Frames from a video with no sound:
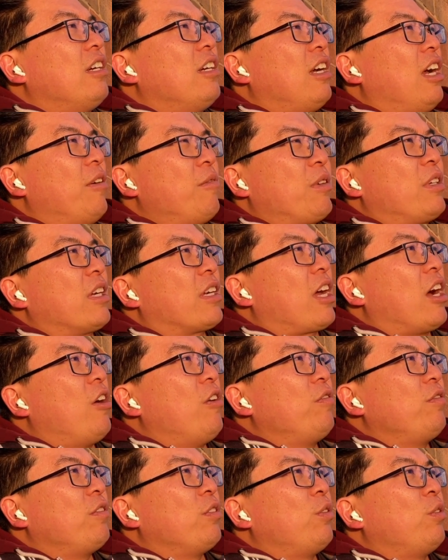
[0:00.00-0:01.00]
habe ich
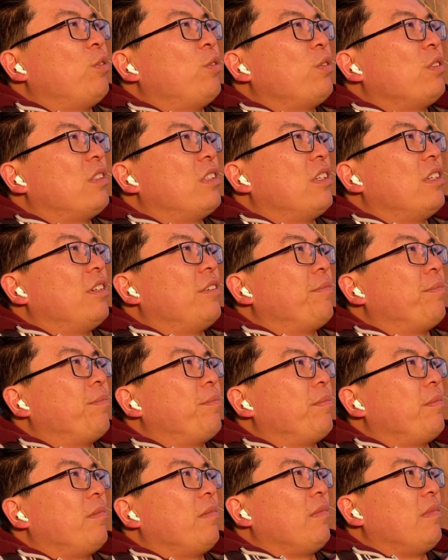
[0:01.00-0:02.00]
gekauft und
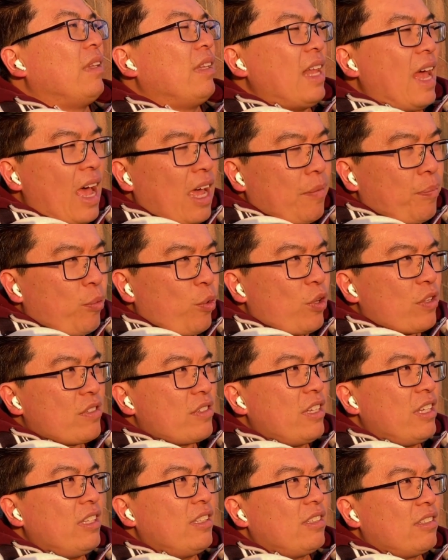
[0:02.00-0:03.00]
ähm,
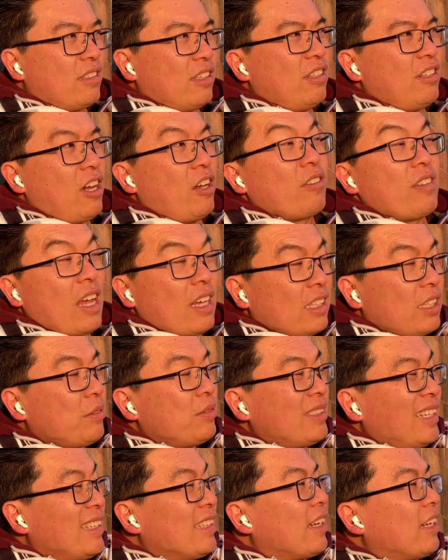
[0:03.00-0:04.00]
nachbörslich, ne, also
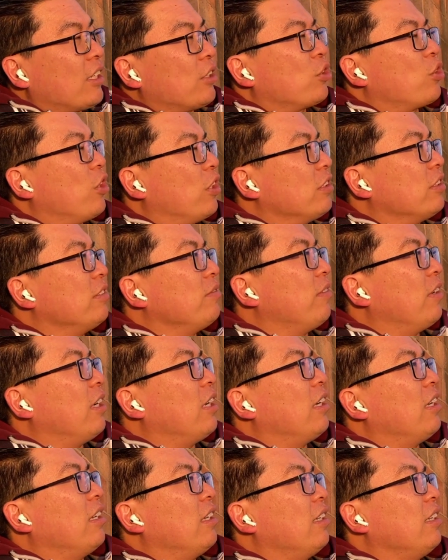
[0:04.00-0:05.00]
nachdem Cetra geschlossen
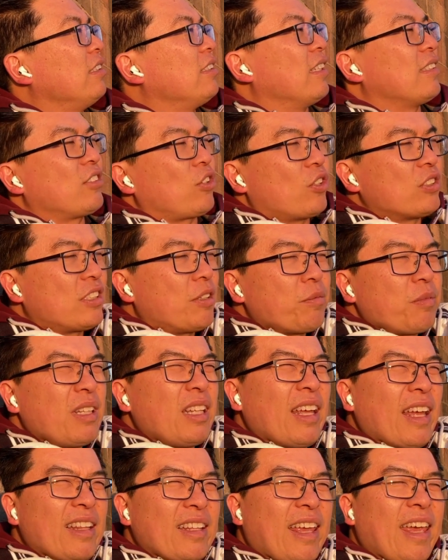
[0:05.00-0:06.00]
war, ist das trotzdem in
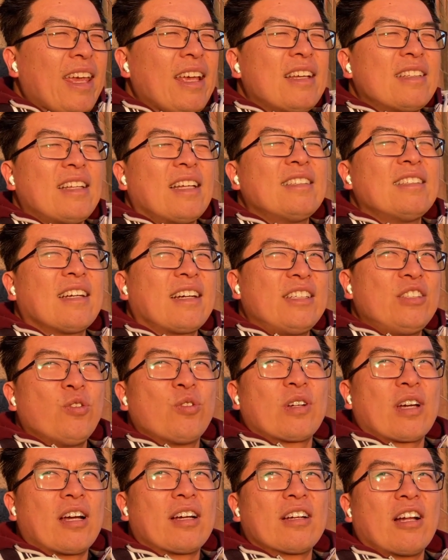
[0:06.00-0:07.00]
die entgegengesetzte
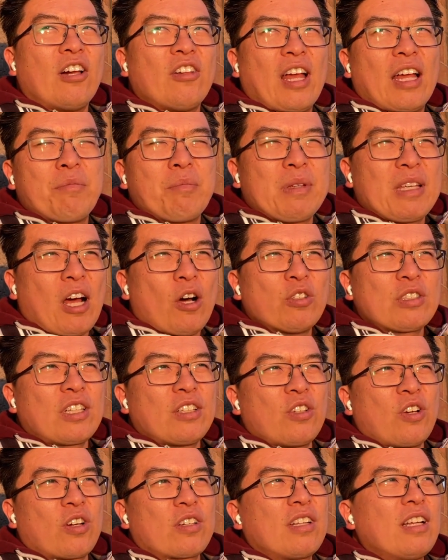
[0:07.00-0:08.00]
Richtung gegangen. Also hat mich
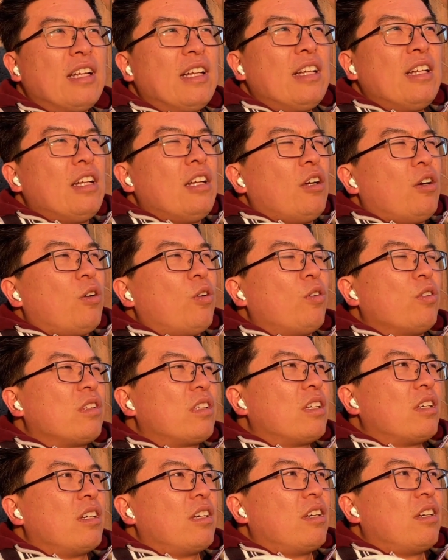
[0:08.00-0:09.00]
ausgenockt.
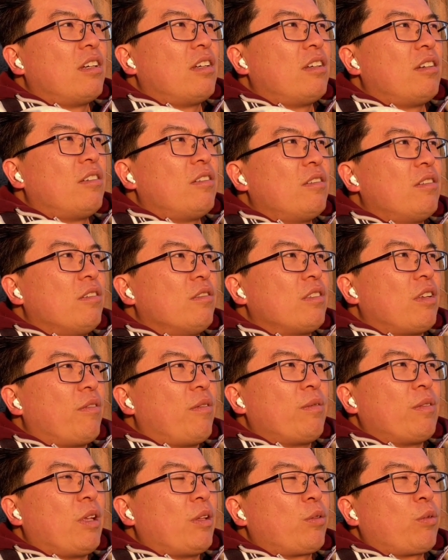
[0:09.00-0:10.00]
Und, äh, und
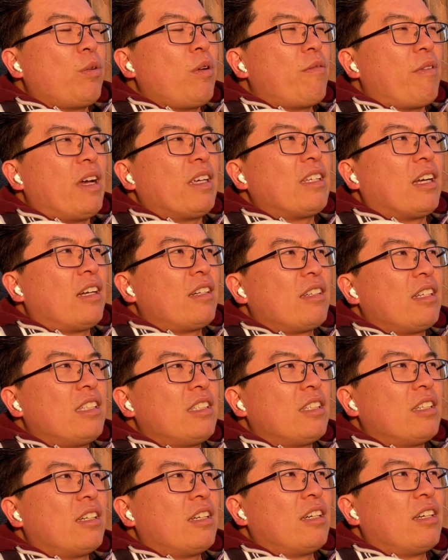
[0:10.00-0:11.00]
da, darüber war ich halt
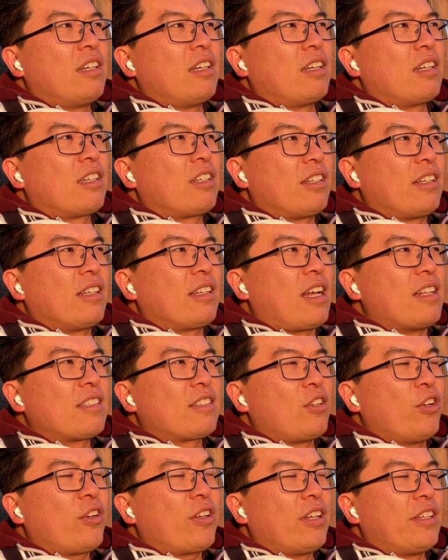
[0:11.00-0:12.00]
nicht äh,
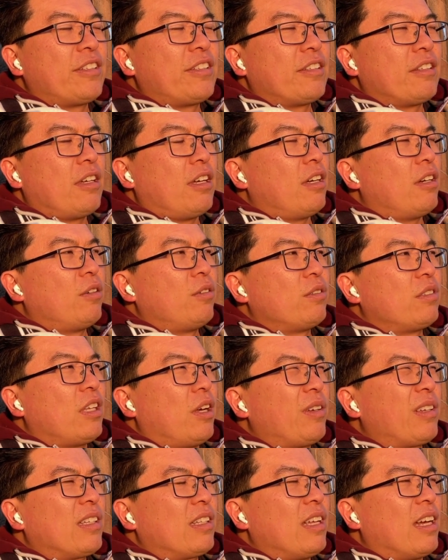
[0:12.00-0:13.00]
ganz glücklich. Ja. Und
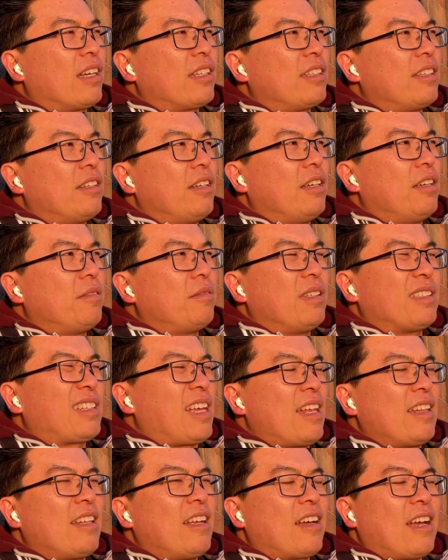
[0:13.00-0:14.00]
da habe ich gedacht, äh, das
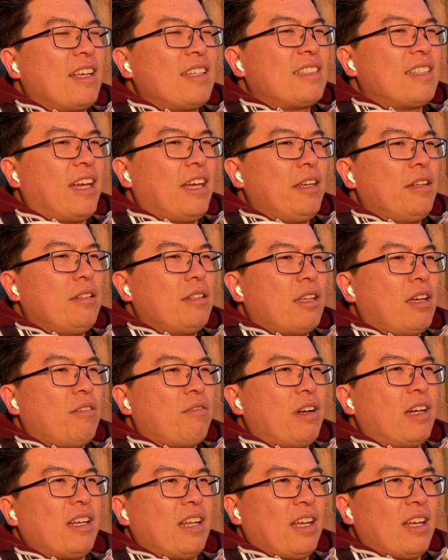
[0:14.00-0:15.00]
kann da gar nicht sein,
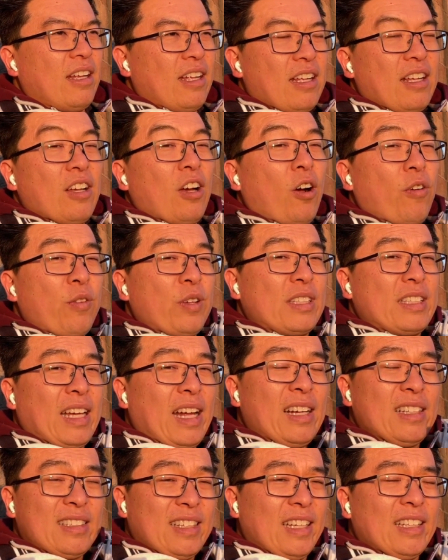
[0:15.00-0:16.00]
ja, weil der
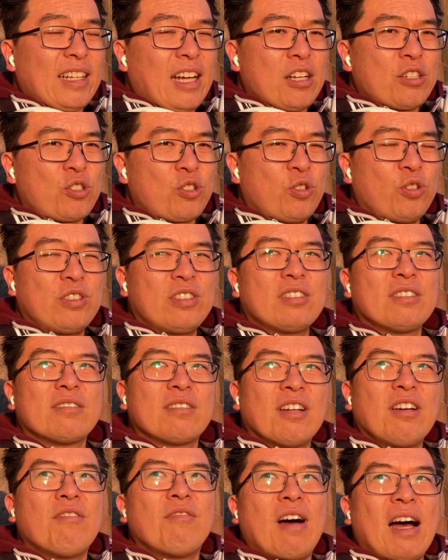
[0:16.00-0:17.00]
offiziell Cetra-Schluss
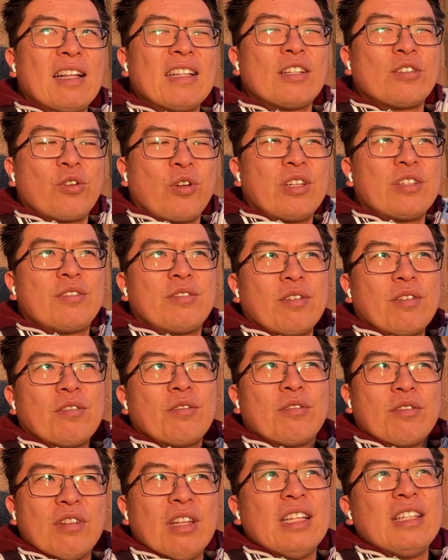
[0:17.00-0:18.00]
ne, war natürlich
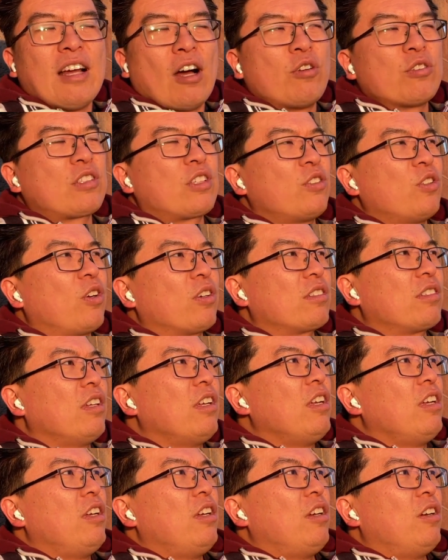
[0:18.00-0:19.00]
nicht ausgenockt.
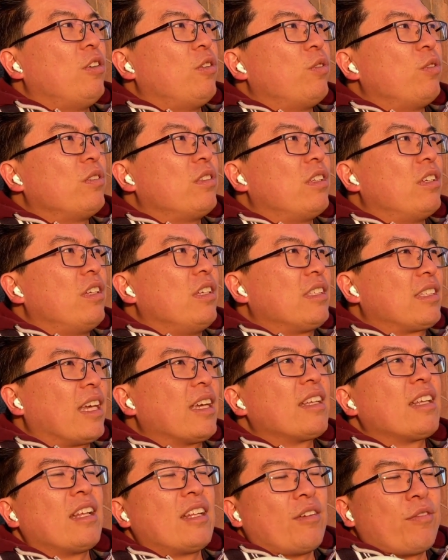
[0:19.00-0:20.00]
Und äh, ich
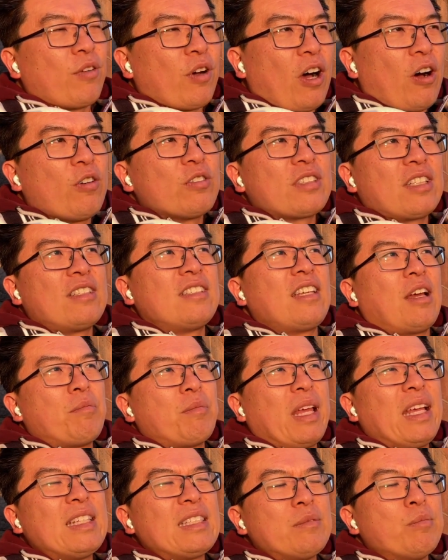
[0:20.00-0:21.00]
ging ja davon aus, dass ich
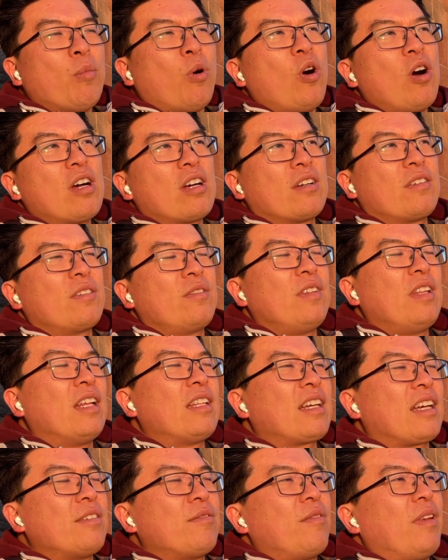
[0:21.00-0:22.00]
am nächsten Morgen
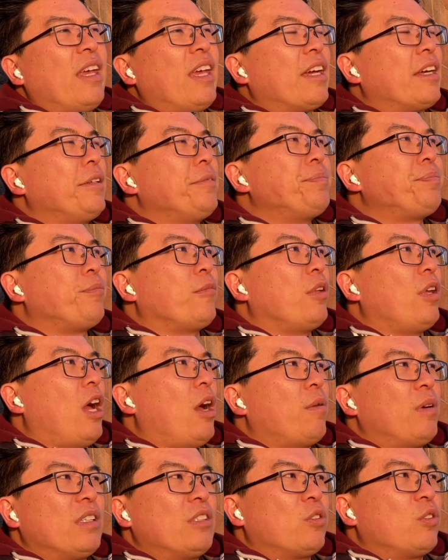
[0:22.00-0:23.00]
wieder drin wäre,
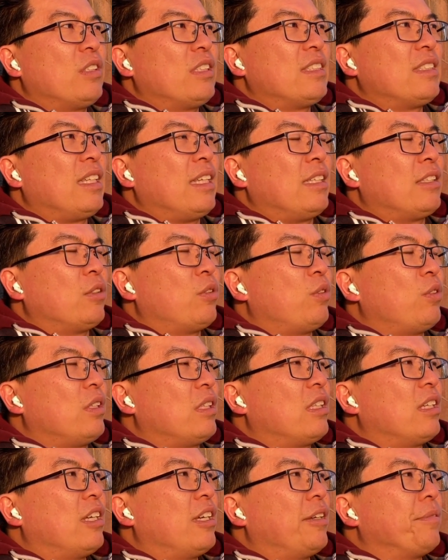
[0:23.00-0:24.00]
aber so ist es nicht.
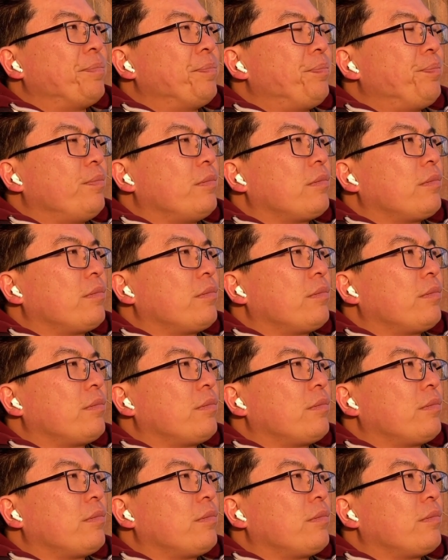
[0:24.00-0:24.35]
Und ähm,